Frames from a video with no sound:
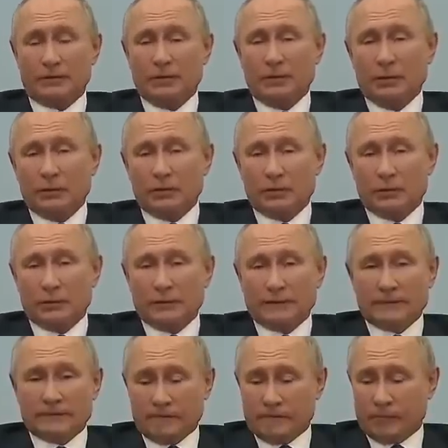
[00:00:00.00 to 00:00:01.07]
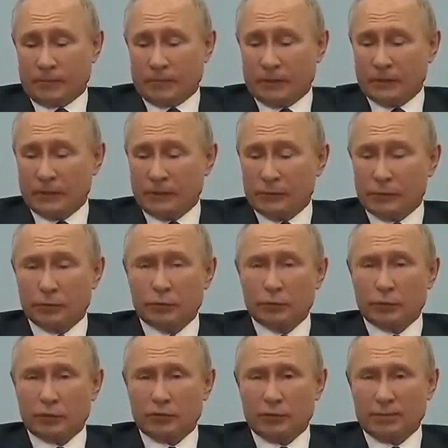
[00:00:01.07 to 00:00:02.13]
все люди одного
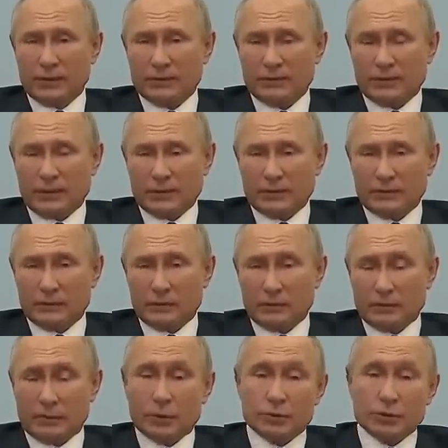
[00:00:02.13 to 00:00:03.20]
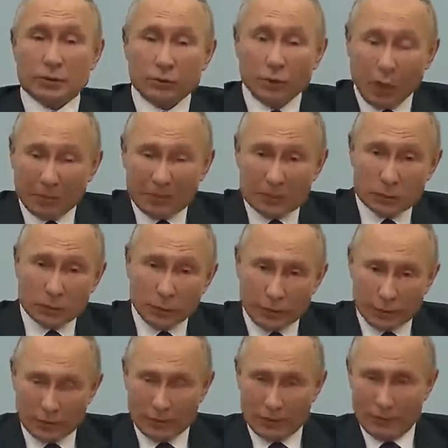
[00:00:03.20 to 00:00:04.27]
культурного пространства. Я уже не говорю об
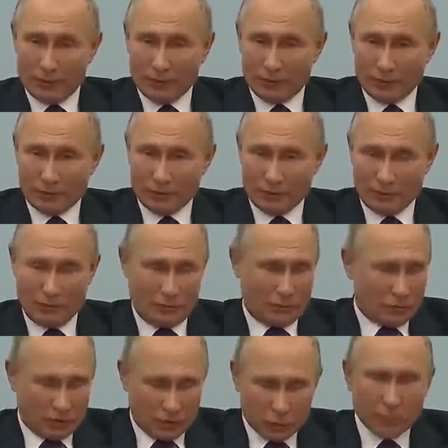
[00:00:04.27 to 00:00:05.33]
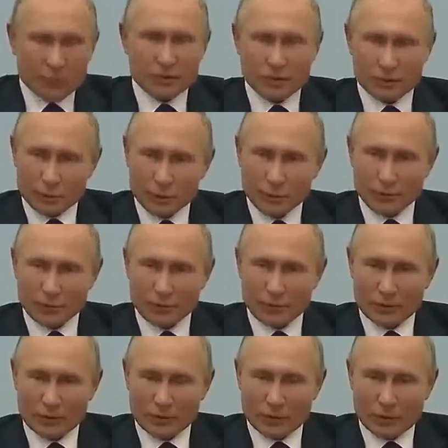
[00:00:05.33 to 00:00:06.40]
истории. У нас общая история,
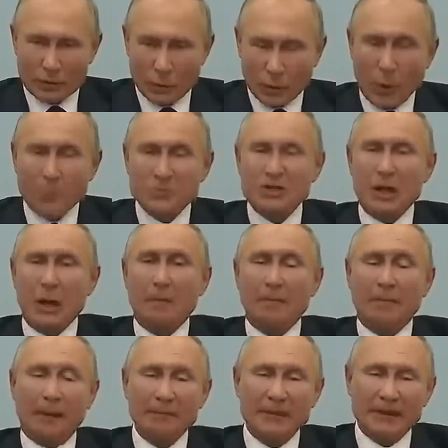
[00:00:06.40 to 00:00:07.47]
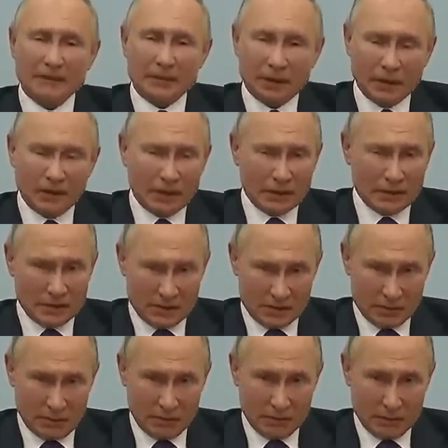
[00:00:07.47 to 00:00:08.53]
общая победа над
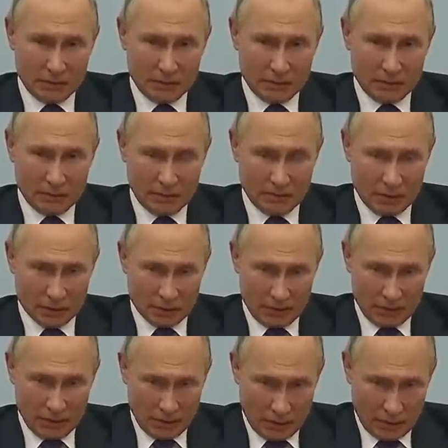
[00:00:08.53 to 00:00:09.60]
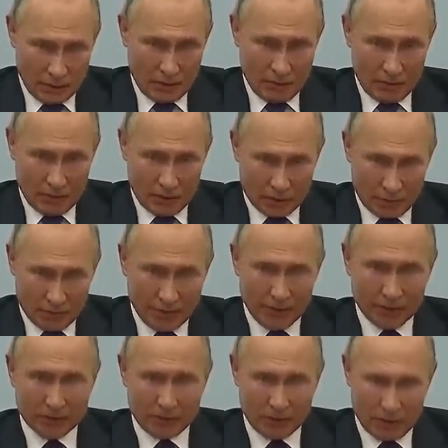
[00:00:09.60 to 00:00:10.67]
нацизмом. Наши, наши
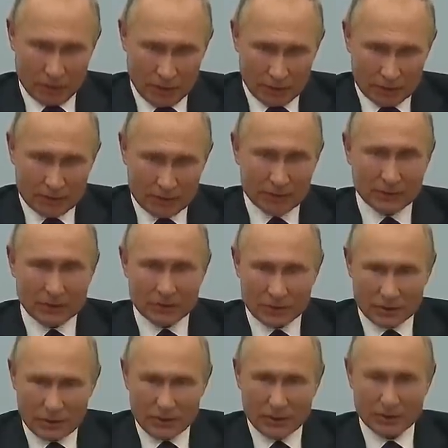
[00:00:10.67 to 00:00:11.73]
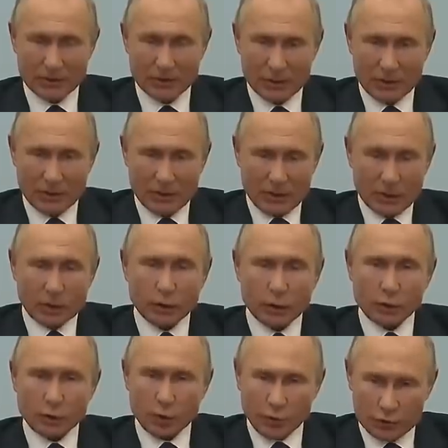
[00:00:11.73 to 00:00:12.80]
предки, наши отцы, наши деды
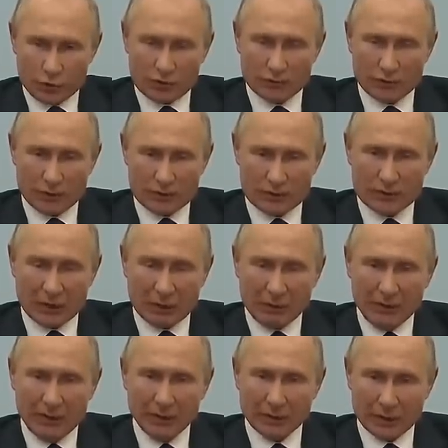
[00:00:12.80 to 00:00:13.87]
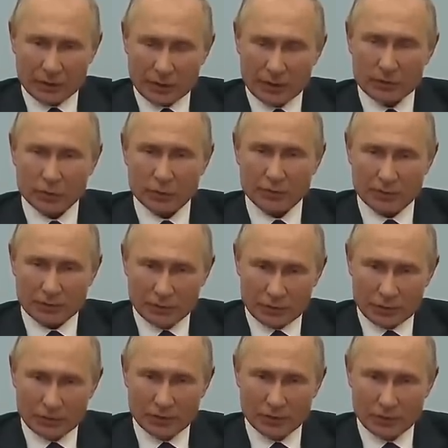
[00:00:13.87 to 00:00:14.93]
кровью своей скрепили наши особые
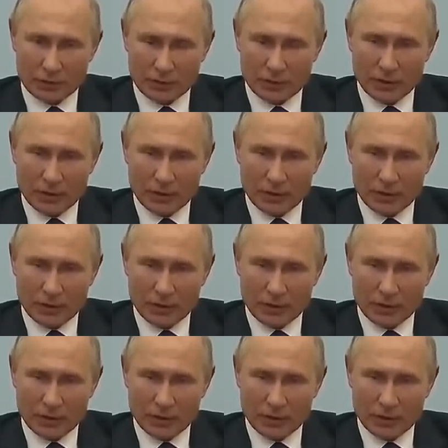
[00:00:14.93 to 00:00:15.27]
отношения.